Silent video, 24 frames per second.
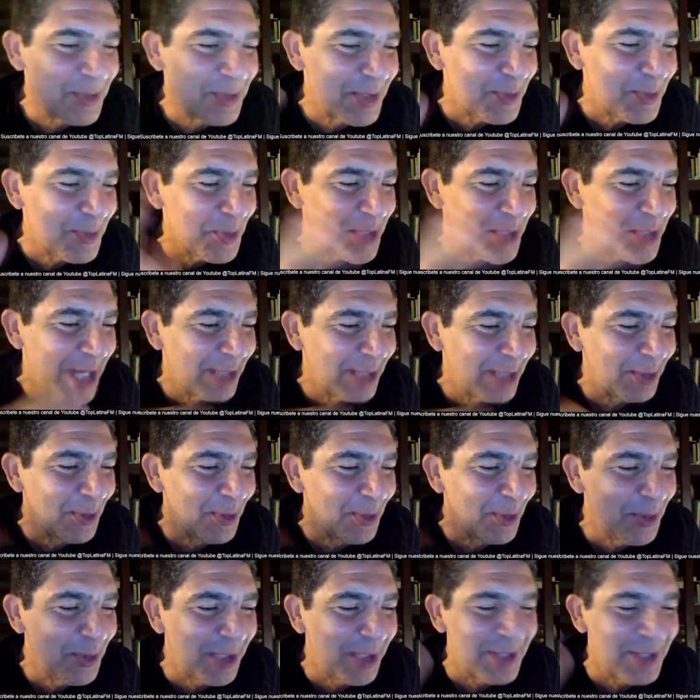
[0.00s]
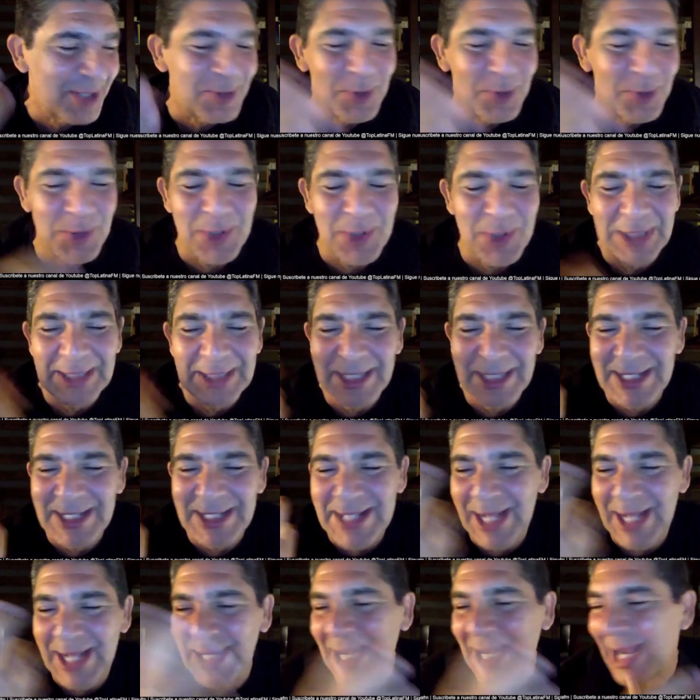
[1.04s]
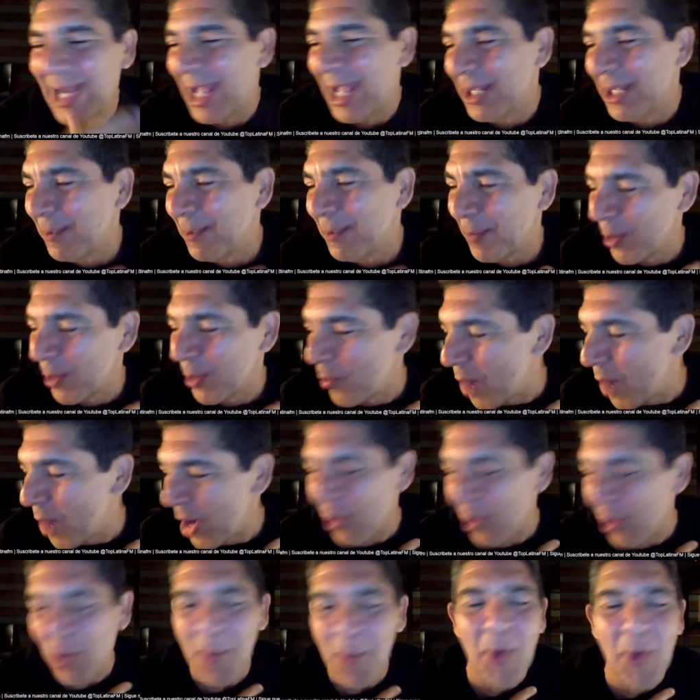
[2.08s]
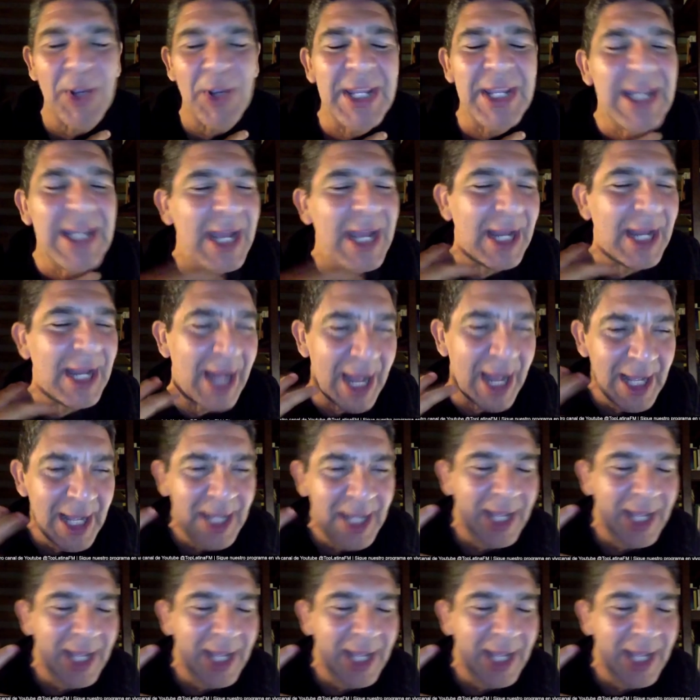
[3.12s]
A escuchar todo lo que escucho antes de salir al aire. Pero bueno, como quiera.